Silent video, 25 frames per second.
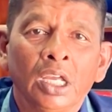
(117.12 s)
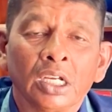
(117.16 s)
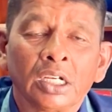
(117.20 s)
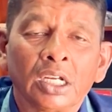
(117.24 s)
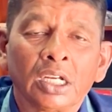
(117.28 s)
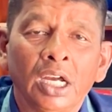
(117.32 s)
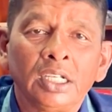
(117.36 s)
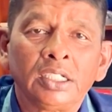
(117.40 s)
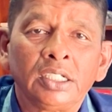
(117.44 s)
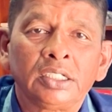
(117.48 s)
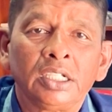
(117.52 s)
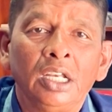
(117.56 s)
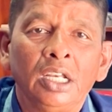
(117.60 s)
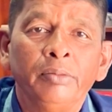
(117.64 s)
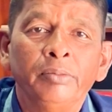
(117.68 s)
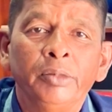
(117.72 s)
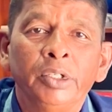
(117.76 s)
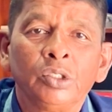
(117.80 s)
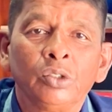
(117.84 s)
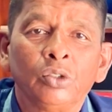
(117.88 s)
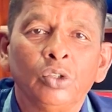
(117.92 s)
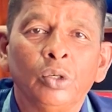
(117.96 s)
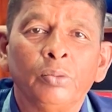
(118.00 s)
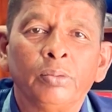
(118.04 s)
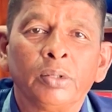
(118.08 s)
காற்றலை
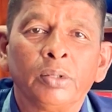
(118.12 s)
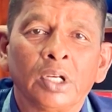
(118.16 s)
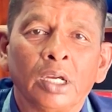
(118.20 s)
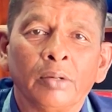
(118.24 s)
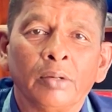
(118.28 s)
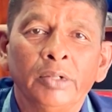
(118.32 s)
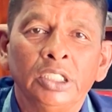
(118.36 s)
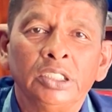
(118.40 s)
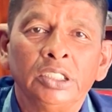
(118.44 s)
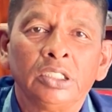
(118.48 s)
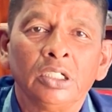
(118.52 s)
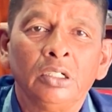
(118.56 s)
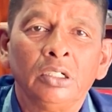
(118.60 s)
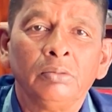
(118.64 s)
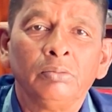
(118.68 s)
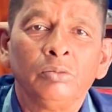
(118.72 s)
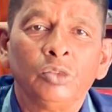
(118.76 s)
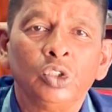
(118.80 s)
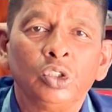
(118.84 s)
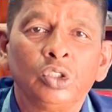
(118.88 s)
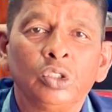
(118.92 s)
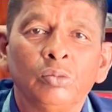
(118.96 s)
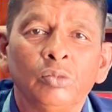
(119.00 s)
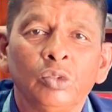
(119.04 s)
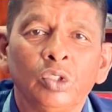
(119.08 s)
மின் கோபுரம் அமைத்தலும்
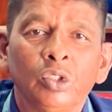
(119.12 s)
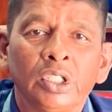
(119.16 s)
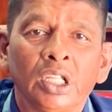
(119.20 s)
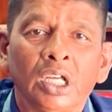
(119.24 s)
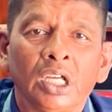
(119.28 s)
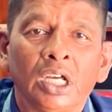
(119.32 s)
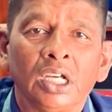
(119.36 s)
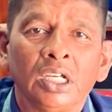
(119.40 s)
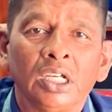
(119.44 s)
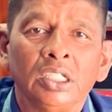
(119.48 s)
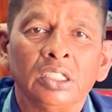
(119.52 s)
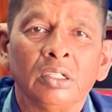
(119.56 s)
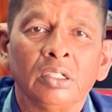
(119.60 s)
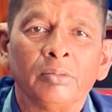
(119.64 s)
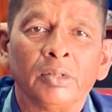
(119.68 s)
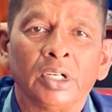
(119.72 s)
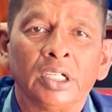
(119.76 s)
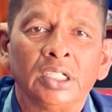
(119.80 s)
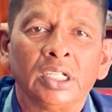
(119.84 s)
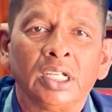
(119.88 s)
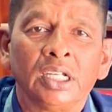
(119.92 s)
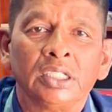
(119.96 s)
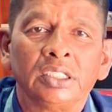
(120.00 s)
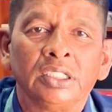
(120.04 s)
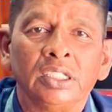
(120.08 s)
முற்றுமுழுதாக இந்த
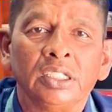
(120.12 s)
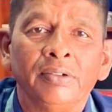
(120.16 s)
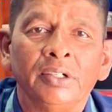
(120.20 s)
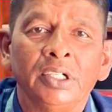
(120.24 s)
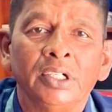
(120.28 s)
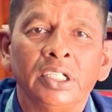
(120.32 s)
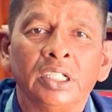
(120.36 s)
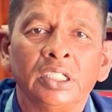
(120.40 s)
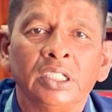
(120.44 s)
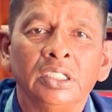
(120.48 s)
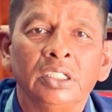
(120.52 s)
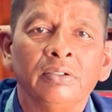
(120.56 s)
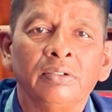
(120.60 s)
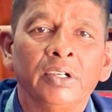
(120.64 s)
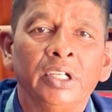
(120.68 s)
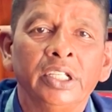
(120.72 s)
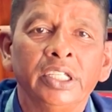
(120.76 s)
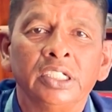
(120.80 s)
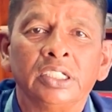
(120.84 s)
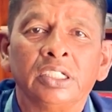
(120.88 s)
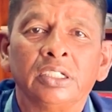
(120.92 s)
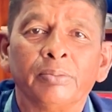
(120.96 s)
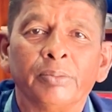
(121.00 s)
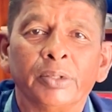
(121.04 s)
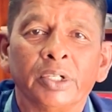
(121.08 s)
மன்னார் தீவில் இருந்து
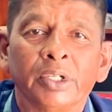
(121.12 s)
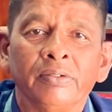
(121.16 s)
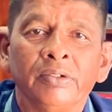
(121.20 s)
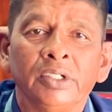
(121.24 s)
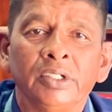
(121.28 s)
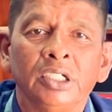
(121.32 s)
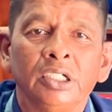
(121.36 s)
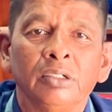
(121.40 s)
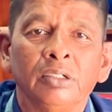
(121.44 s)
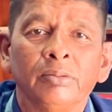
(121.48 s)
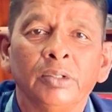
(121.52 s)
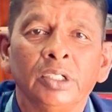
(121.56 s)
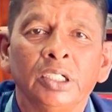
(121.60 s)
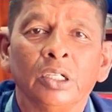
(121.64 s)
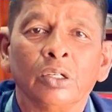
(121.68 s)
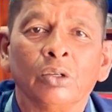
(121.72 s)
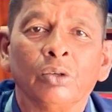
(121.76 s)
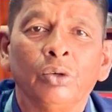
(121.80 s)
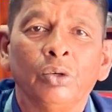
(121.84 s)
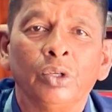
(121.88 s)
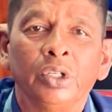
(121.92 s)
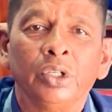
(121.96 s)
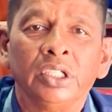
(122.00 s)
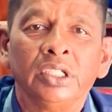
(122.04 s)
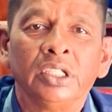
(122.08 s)
வெளியேற்றப்பட வேண்டும் என்ற
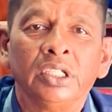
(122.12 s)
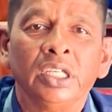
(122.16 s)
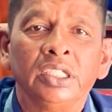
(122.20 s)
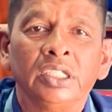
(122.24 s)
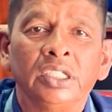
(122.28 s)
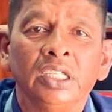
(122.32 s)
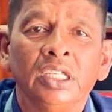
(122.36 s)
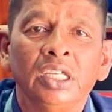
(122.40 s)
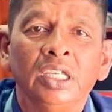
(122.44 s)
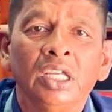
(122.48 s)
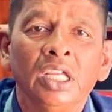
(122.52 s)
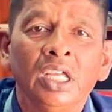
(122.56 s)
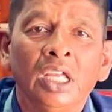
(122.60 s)
கோரிக்கைக்கு